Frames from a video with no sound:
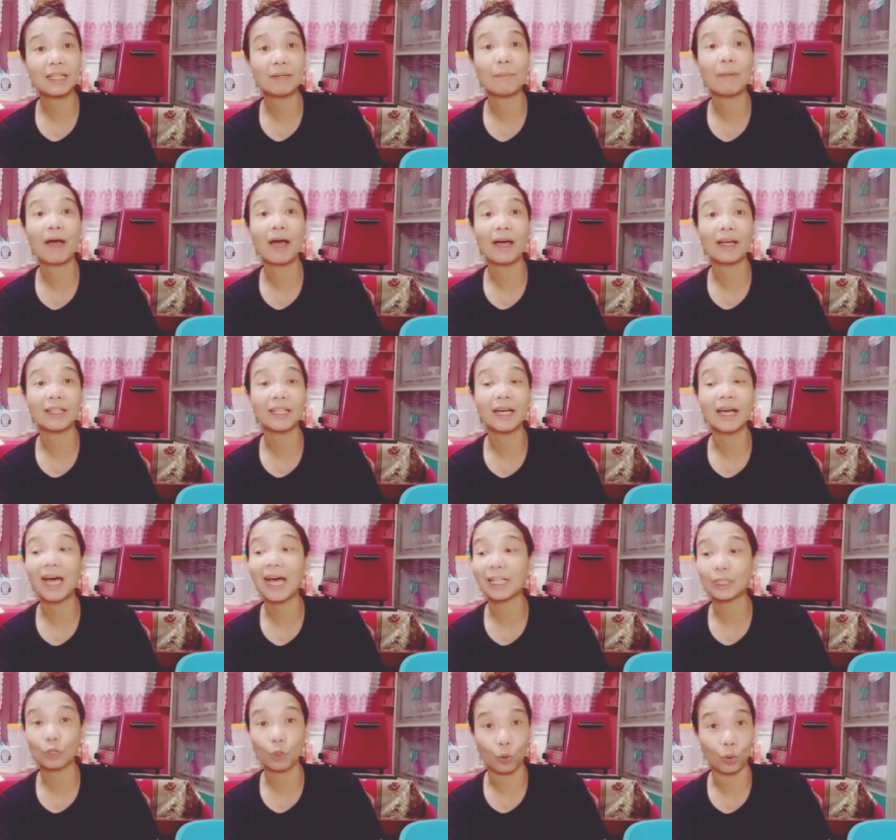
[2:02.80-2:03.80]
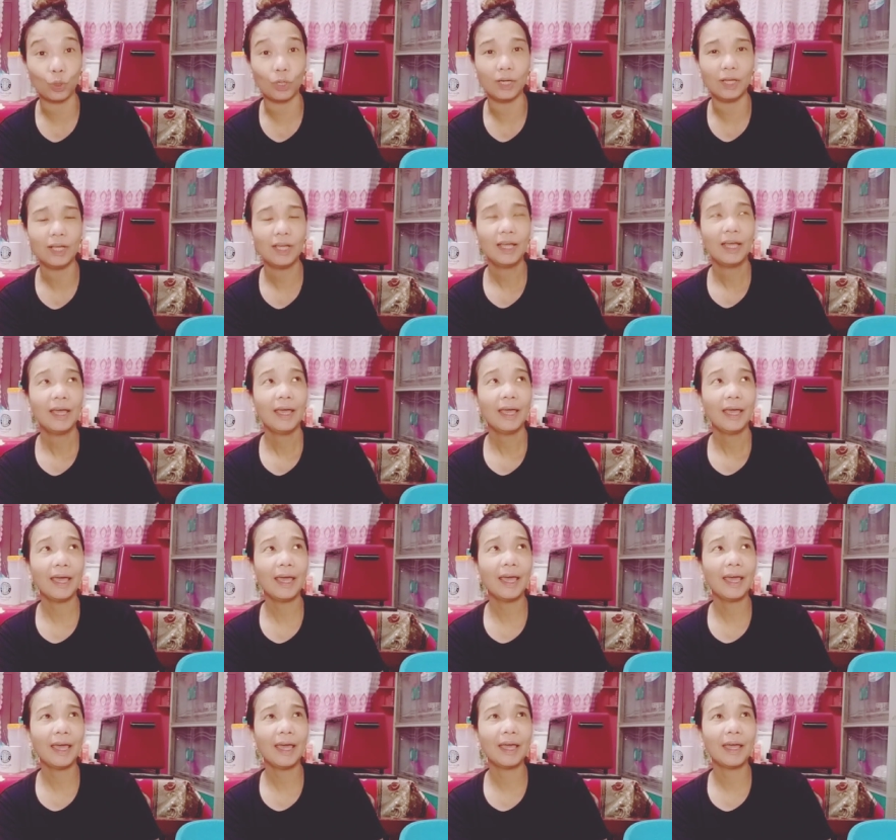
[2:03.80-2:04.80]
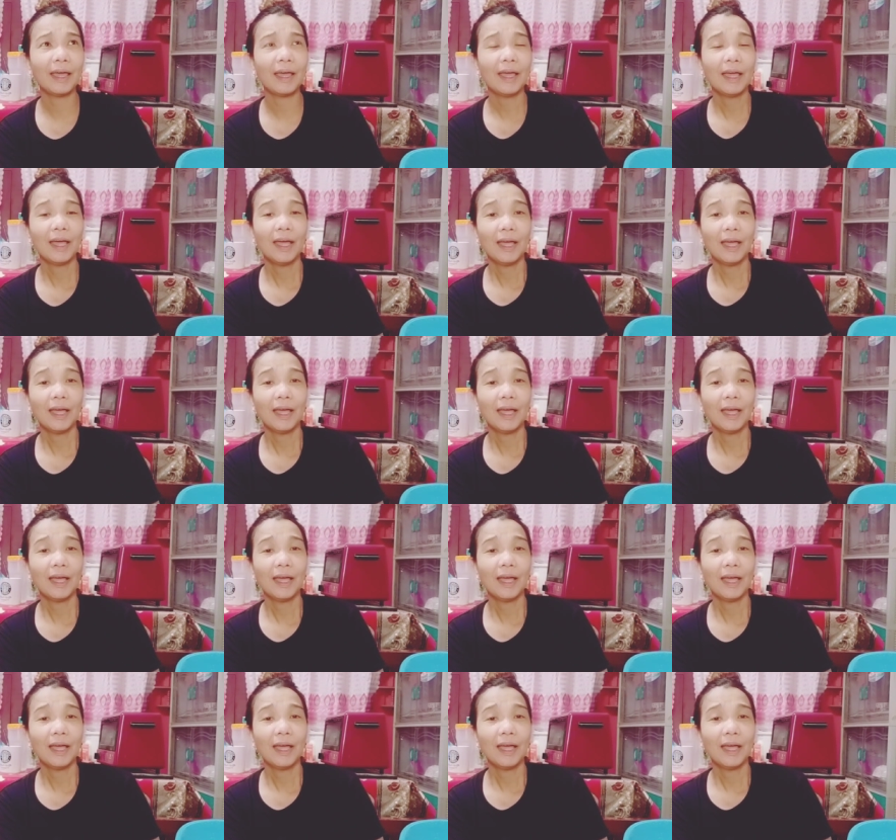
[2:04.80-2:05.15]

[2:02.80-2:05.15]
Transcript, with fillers: ng, mga, ng katol, eh,